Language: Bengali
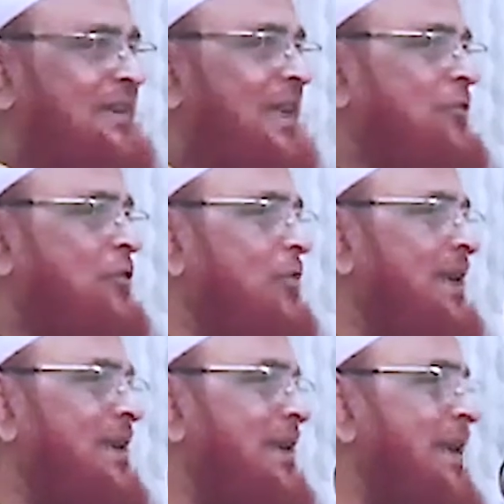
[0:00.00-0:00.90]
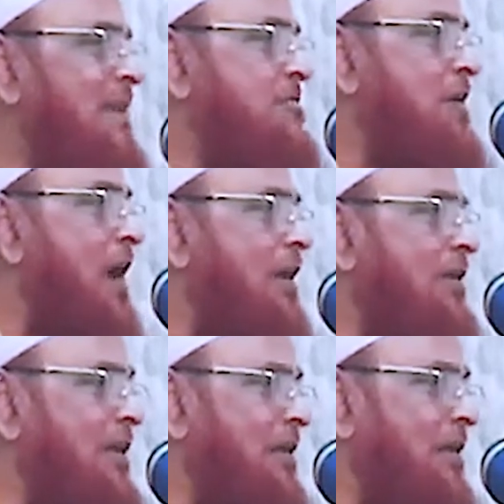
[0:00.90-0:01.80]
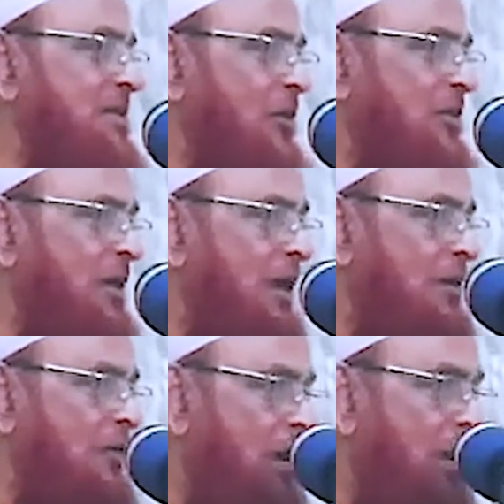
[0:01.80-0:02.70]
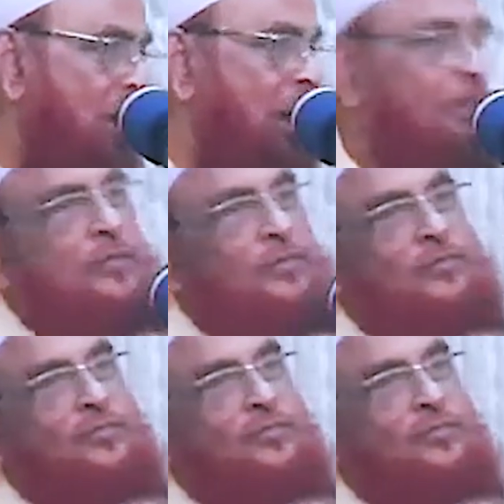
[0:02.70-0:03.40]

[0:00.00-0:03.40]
আল্লাহ রসুল বলেন এর জাহান নামে যাওয়া ছাড়া রক্ষা নাই